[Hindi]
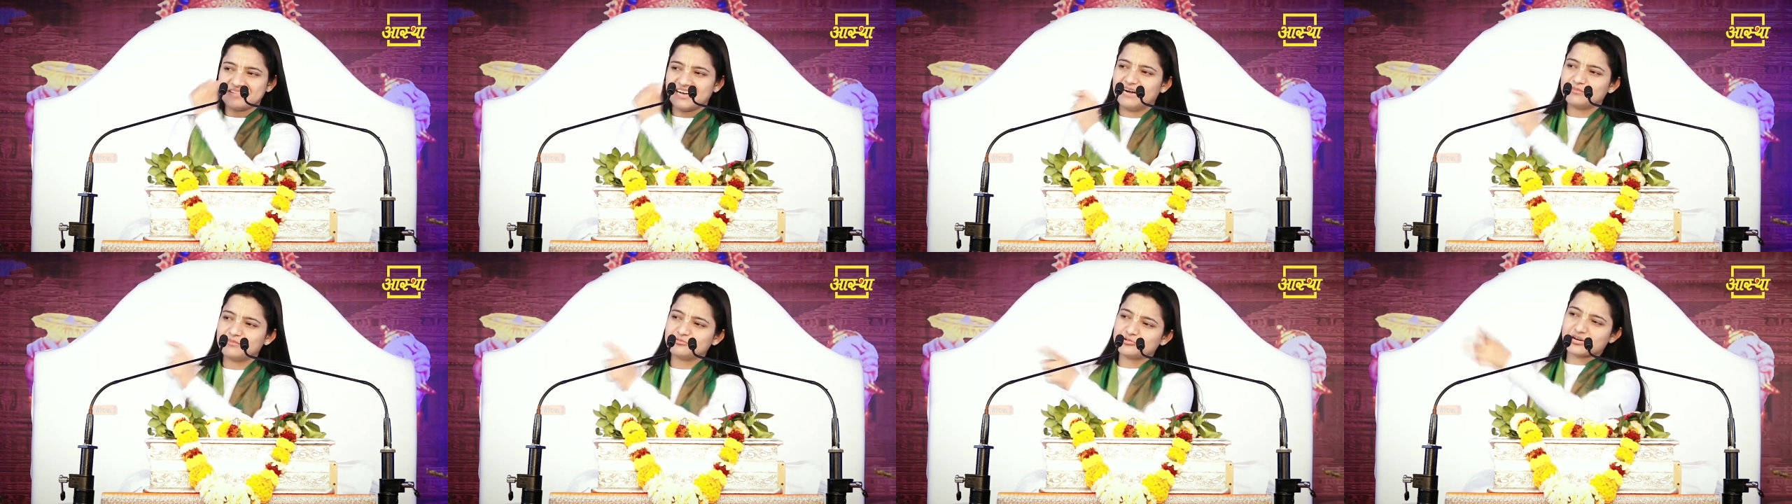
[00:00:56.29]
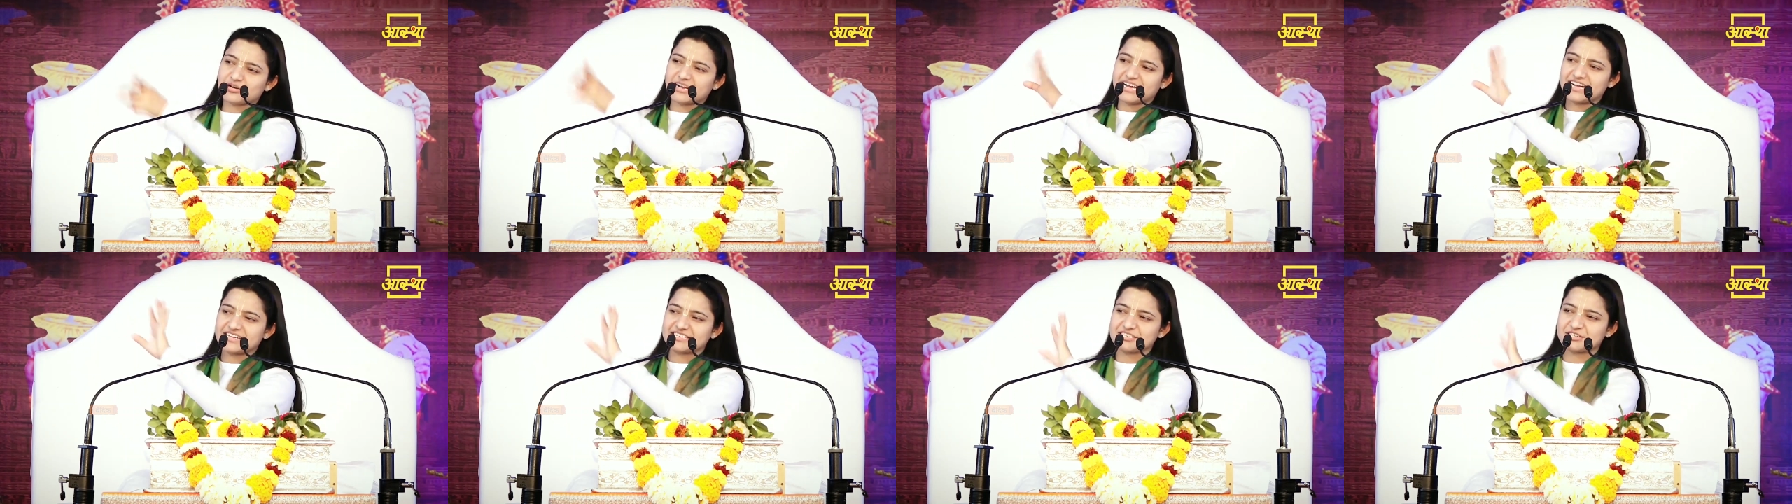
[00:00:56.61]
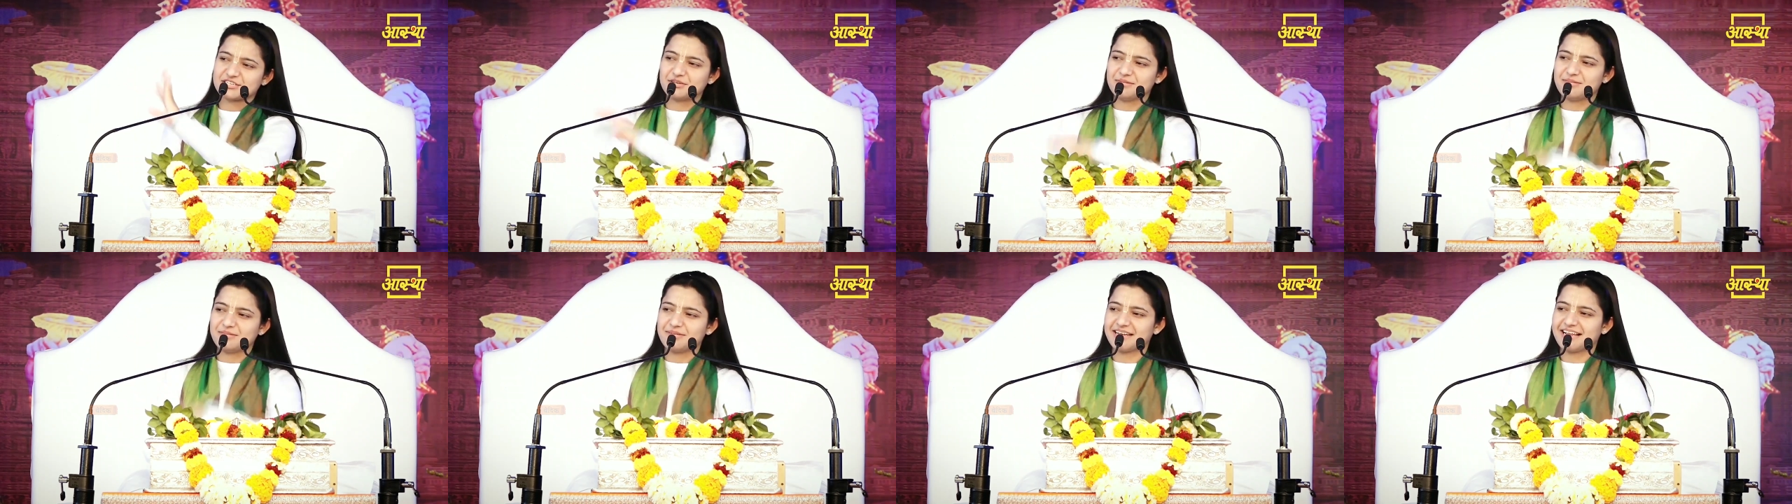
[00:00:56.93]
अब दुर्गा जी
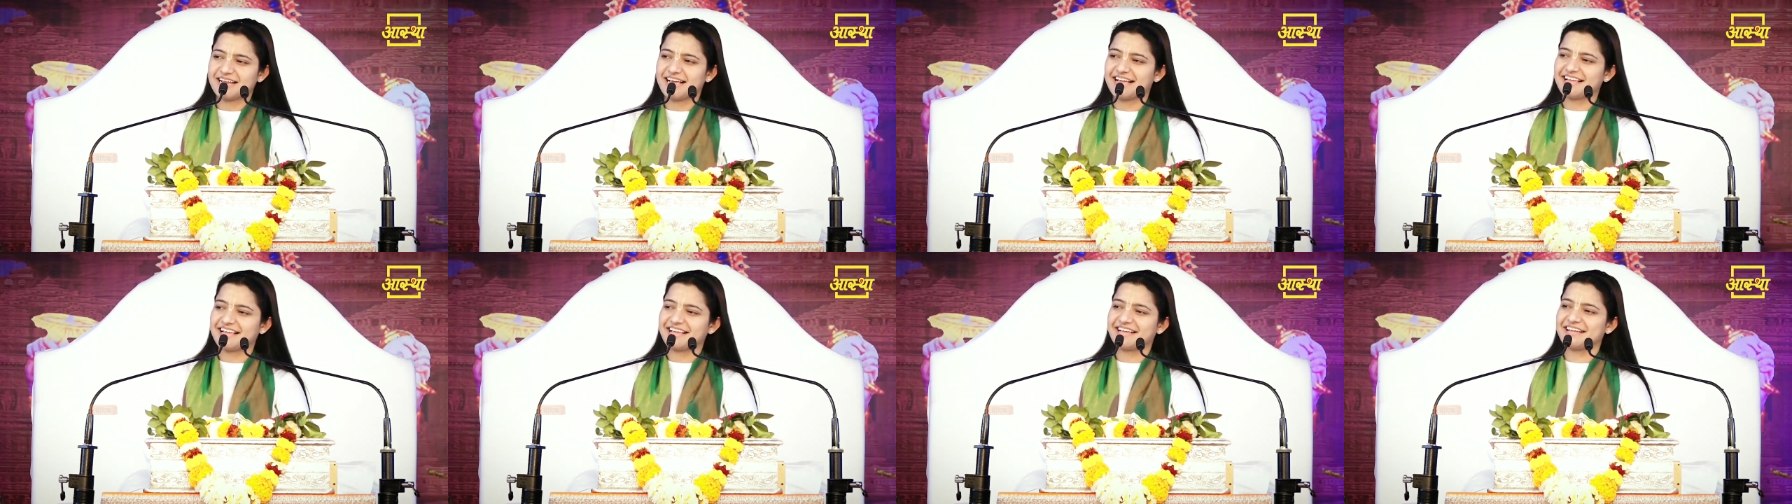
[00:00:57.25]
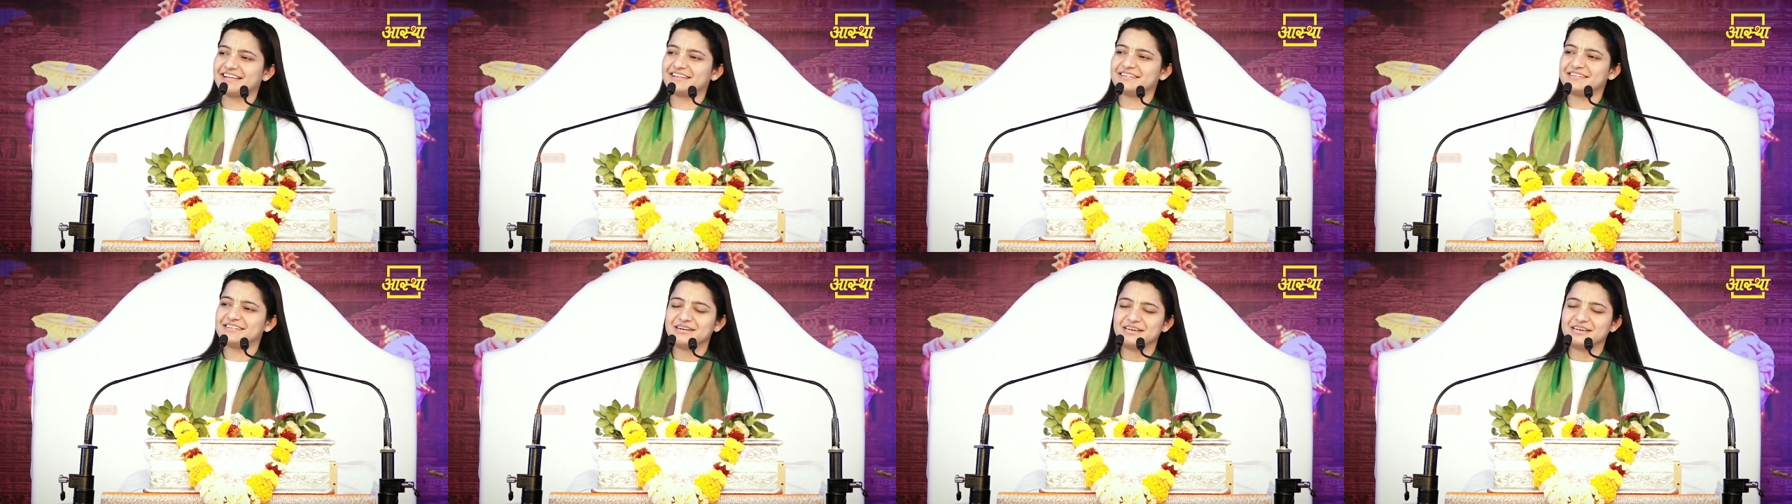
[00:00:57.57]
को मनाएंगे